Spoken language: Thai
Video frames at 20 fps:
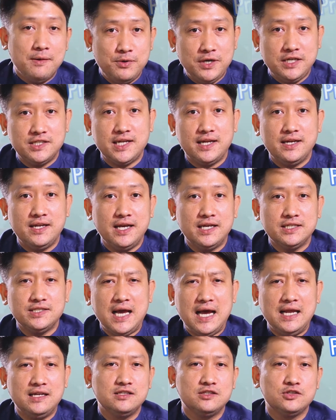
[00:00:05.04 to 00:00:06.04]
พรีเซนเท
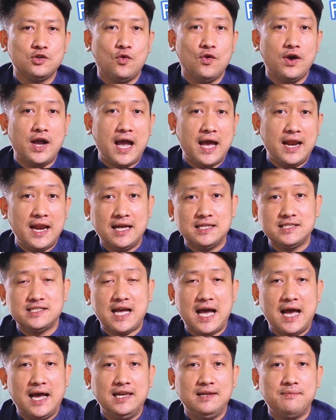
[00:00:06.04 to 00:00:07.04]
ชันส่งงานอา
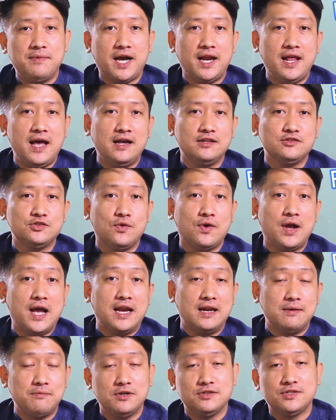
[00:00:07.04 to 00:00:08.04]
จารย์ หรือแม้กระทั่งส่งงาน
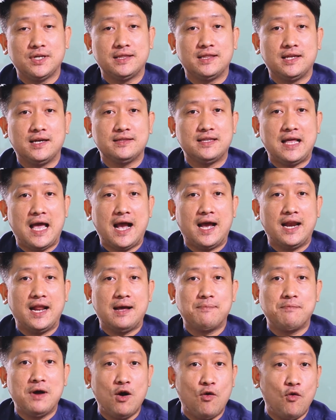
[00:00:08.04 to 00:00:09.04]
ในบริษัทต่าง ๆ นะค
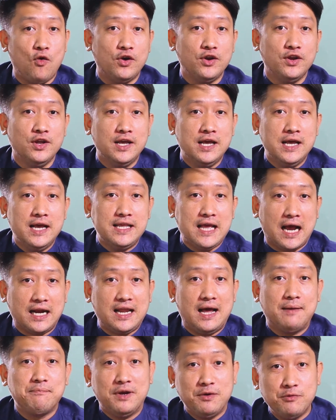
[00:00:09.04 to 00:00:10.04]
รับ บางคนอยาก
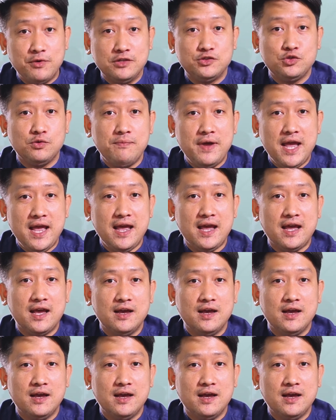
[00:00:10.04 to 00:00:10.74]
ทำเป็นเรซูเม่